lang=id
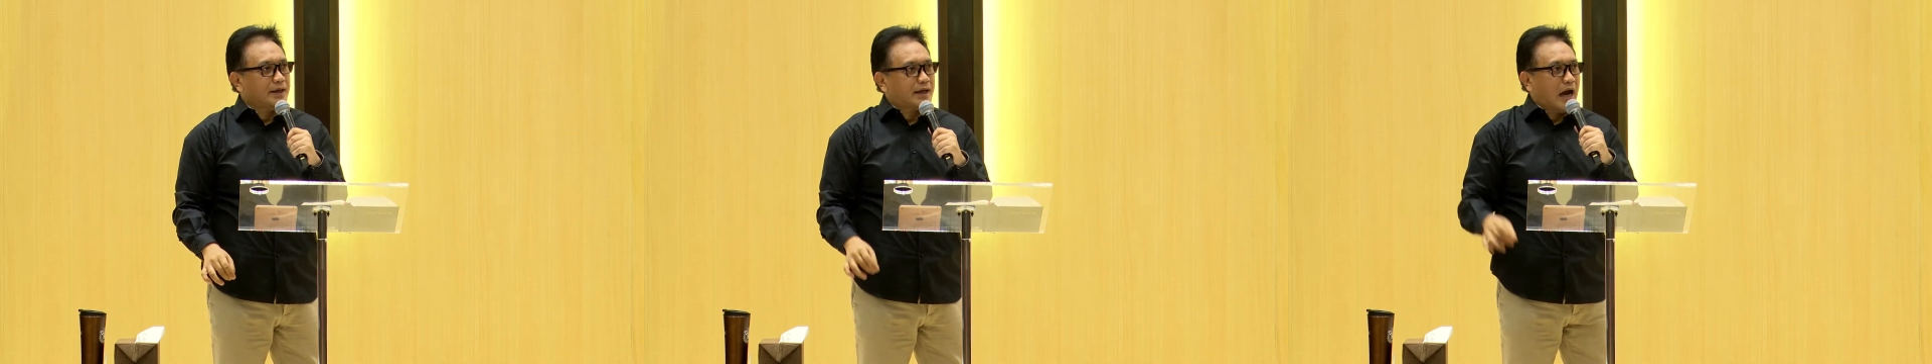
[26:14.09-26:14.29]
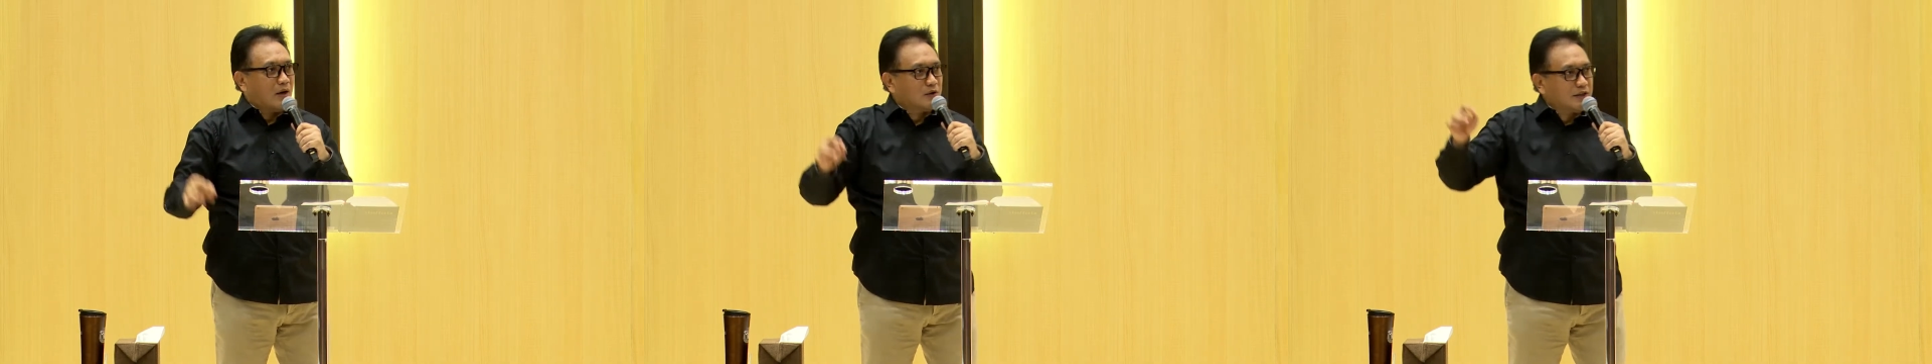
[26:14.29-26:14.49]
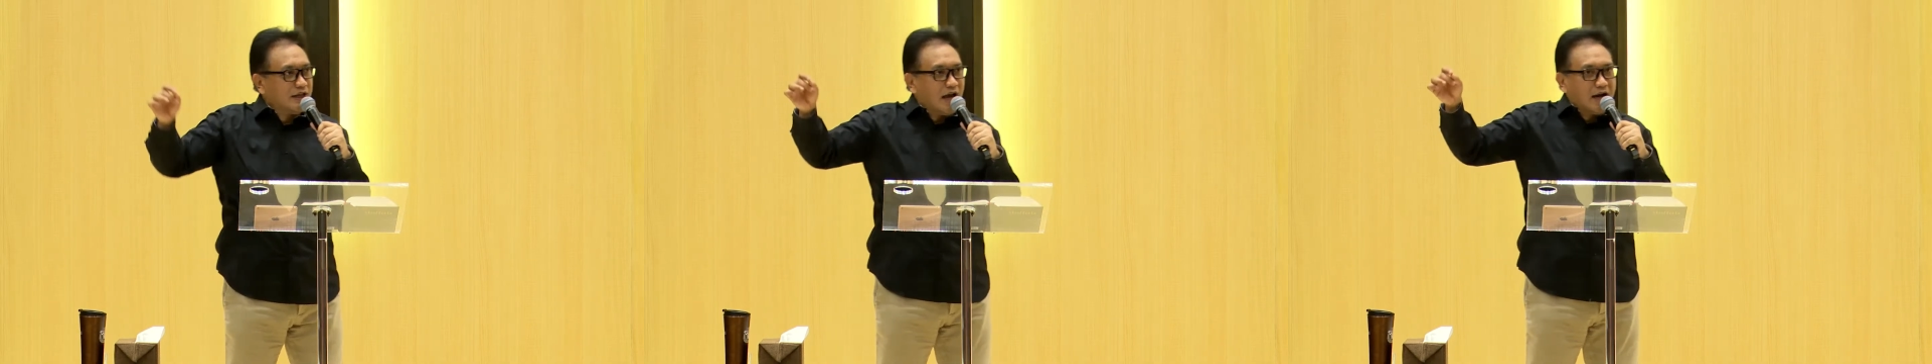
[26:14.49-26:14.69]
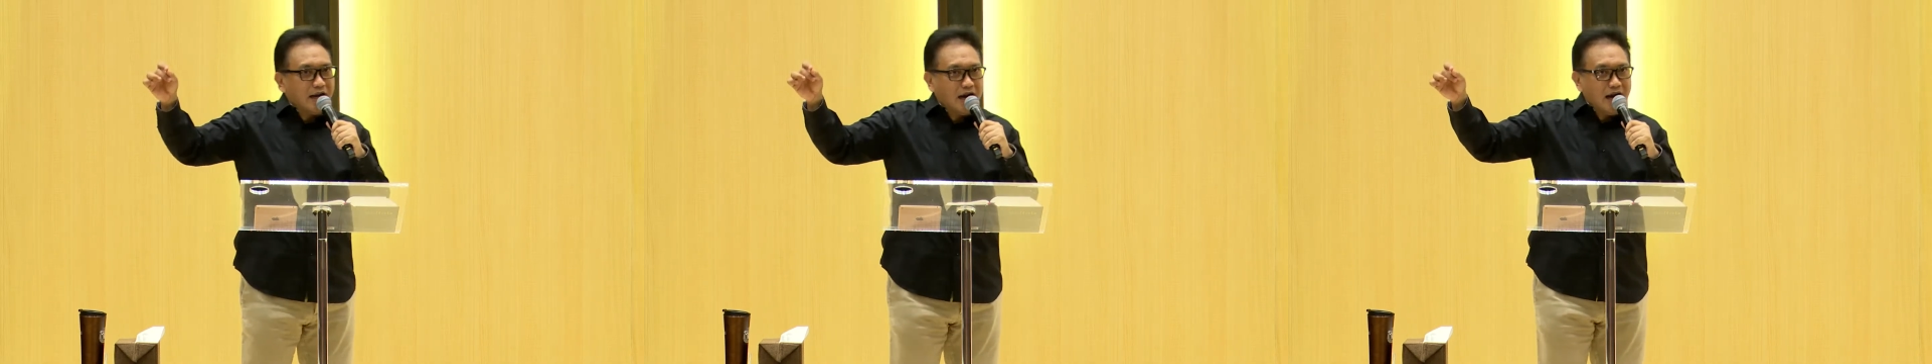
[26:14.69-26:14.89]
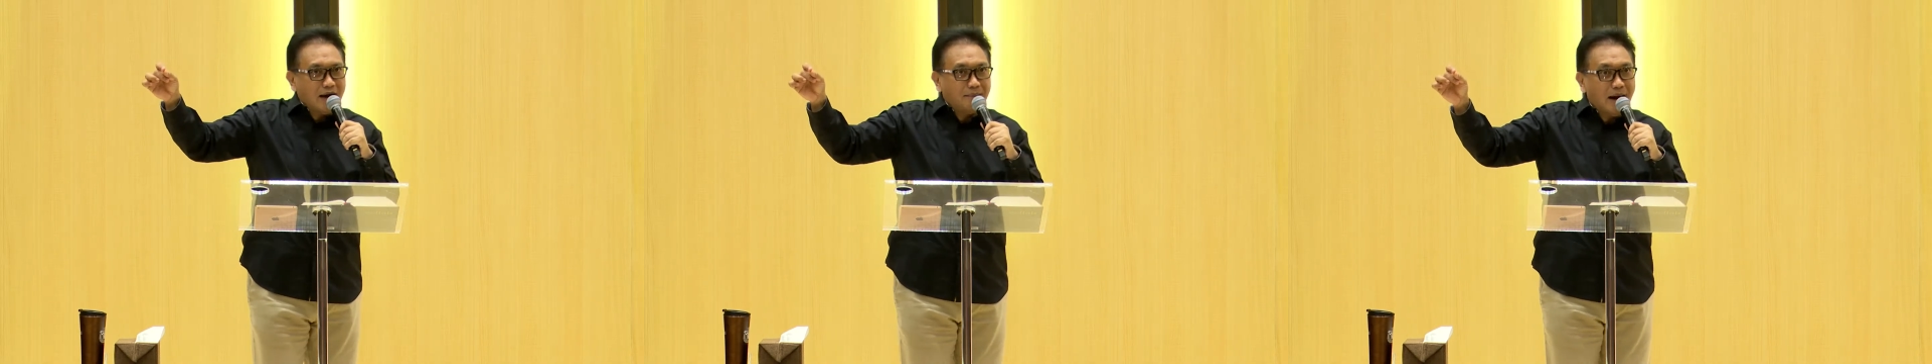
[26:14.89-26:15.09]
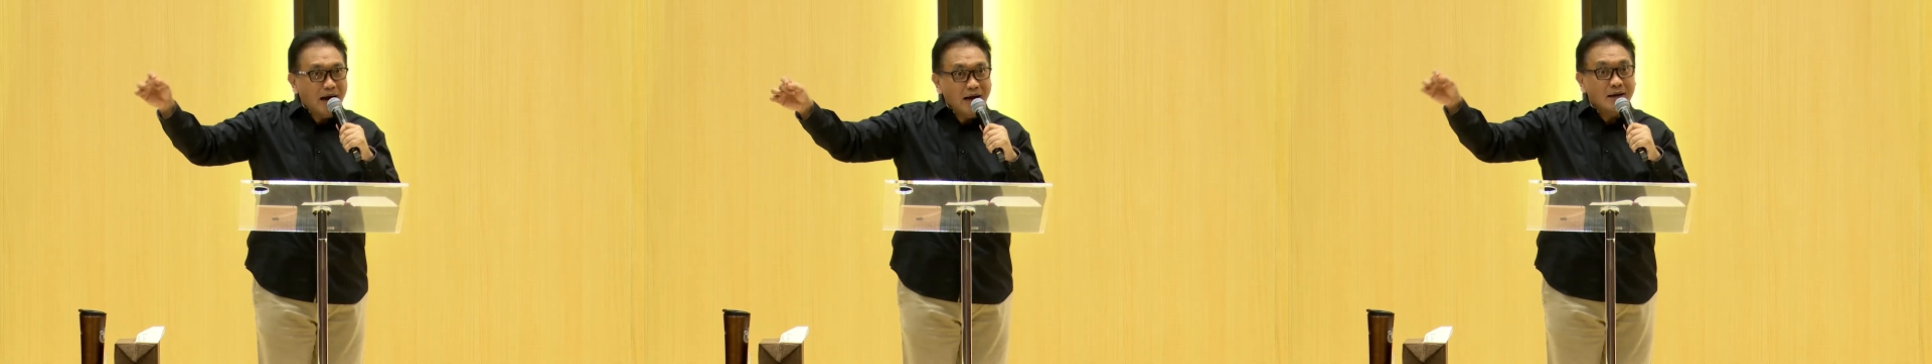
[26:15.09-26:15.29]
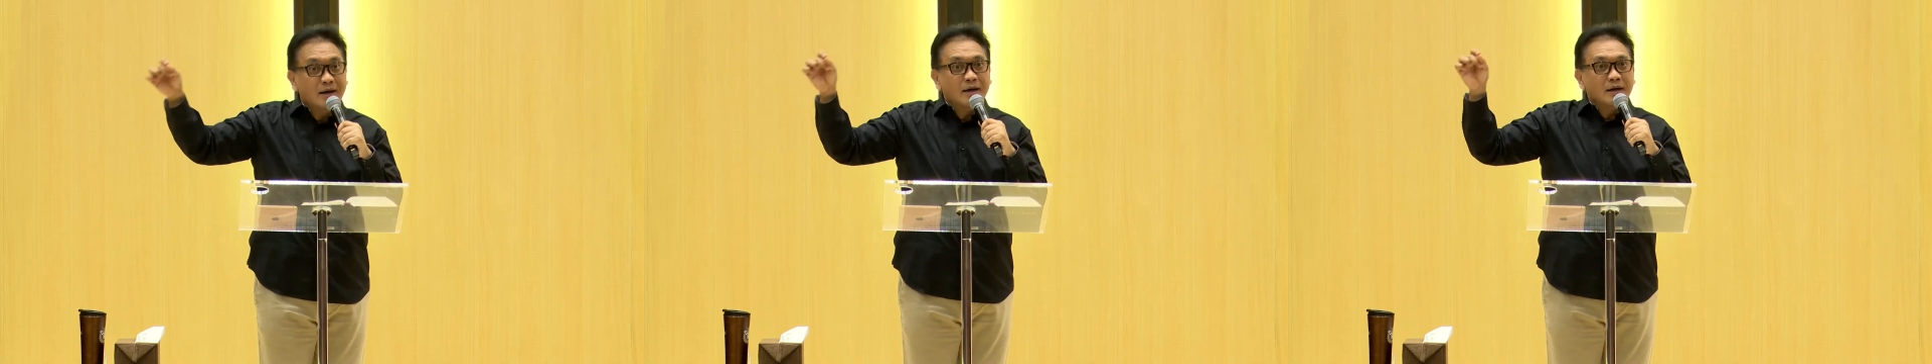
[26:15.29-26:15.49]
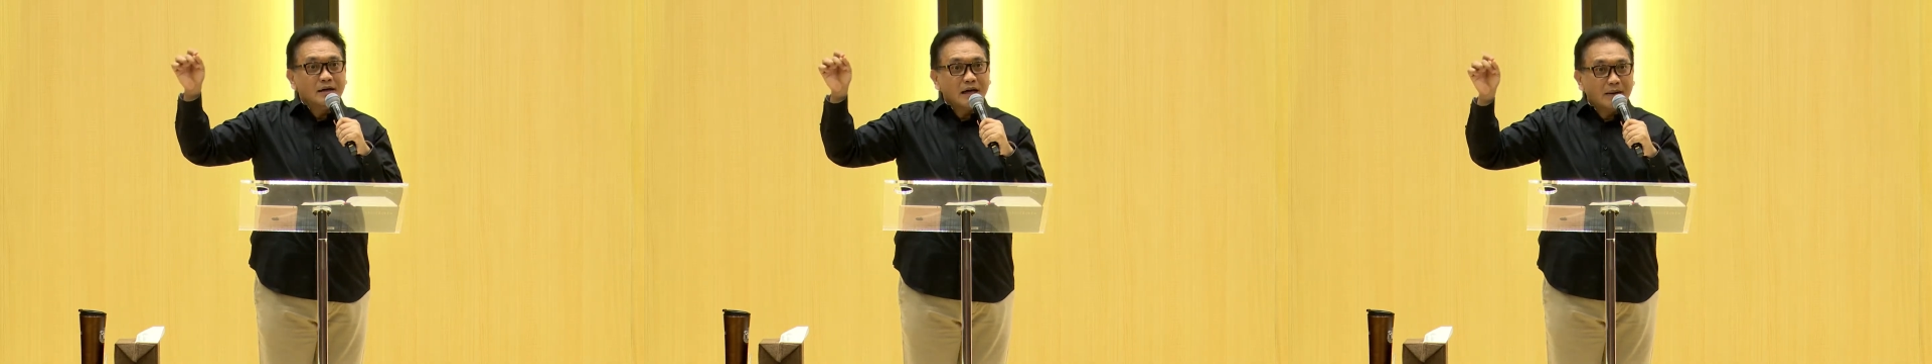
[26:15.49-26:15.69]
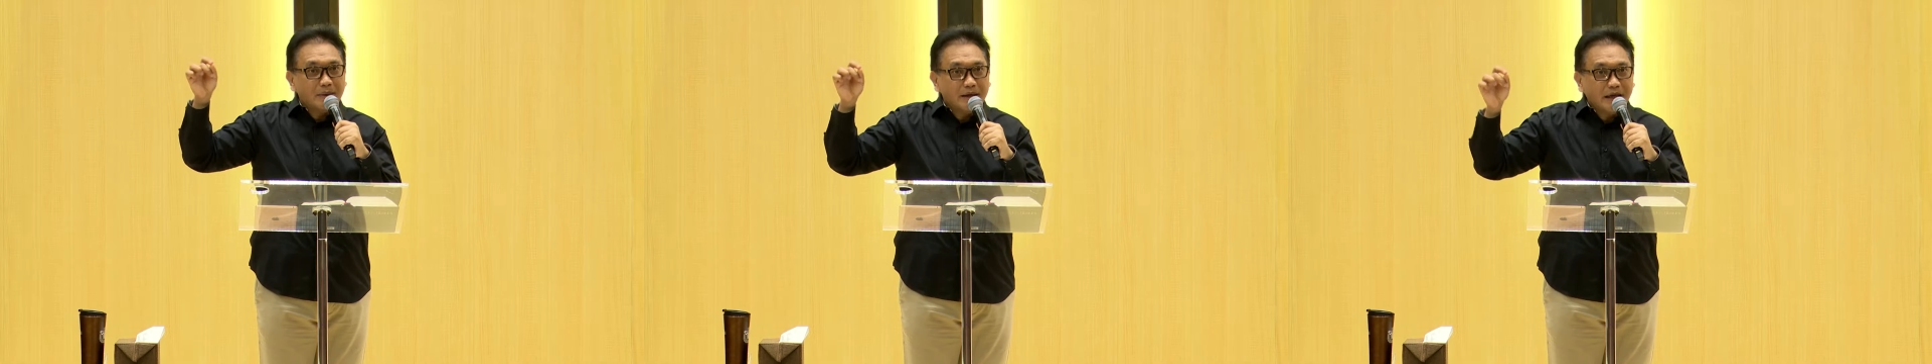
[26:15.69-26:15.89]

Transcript: Kalau tidak ada nama, nama